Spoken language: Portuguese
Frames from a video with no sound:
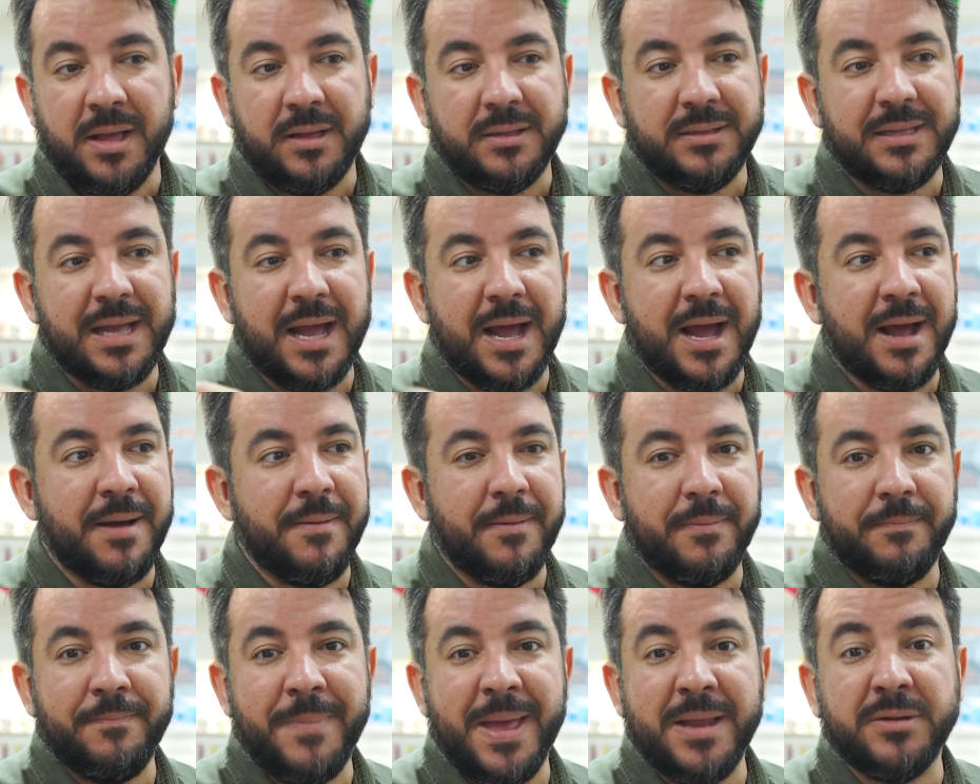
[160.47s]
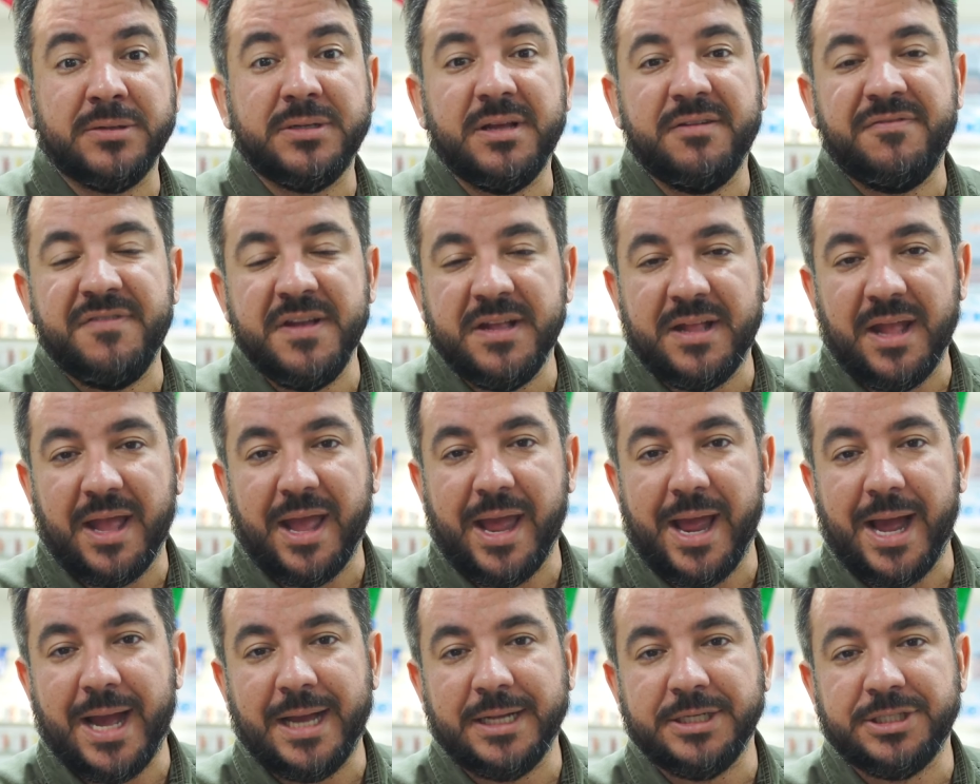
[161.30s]
Dá menos de 20
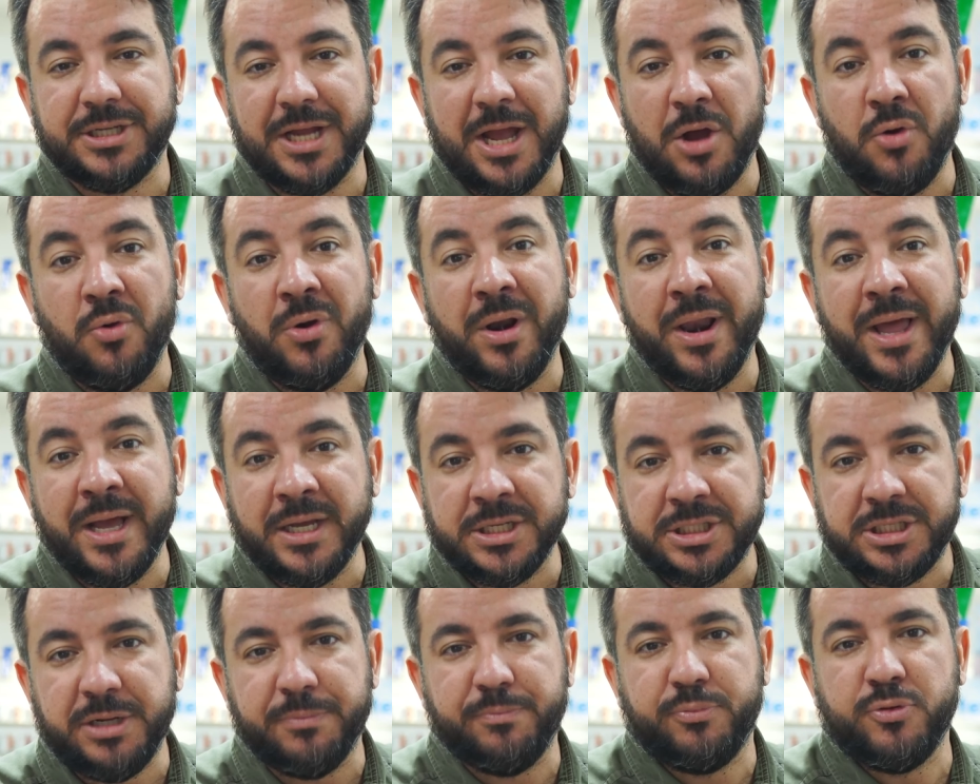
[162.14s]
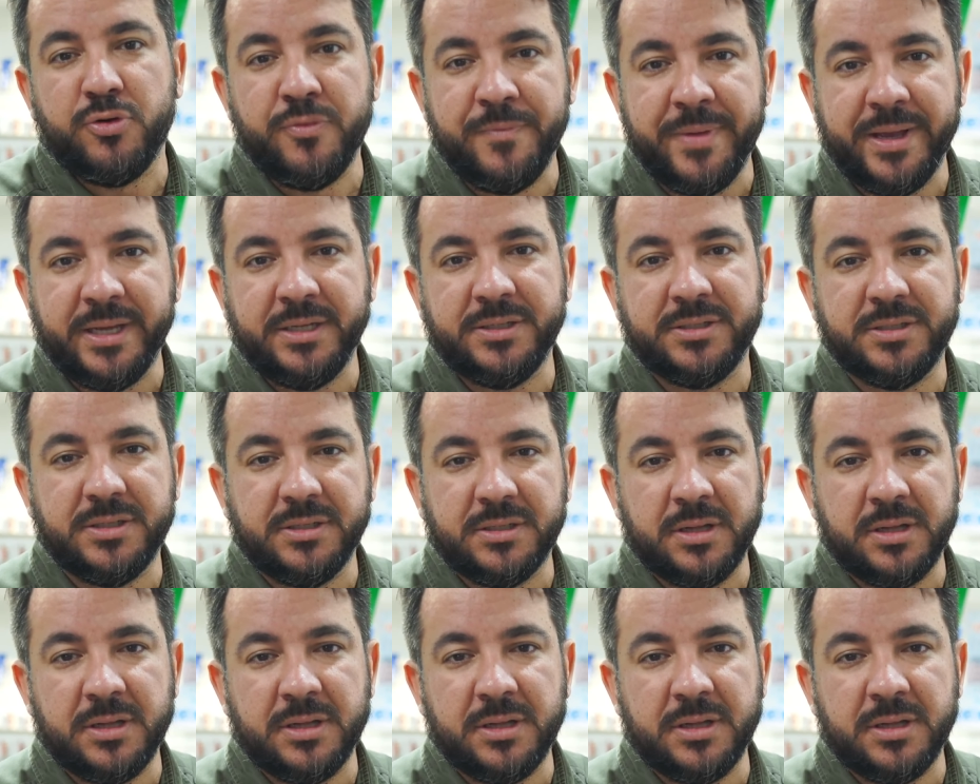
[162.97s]
reais. É um lanche por mês.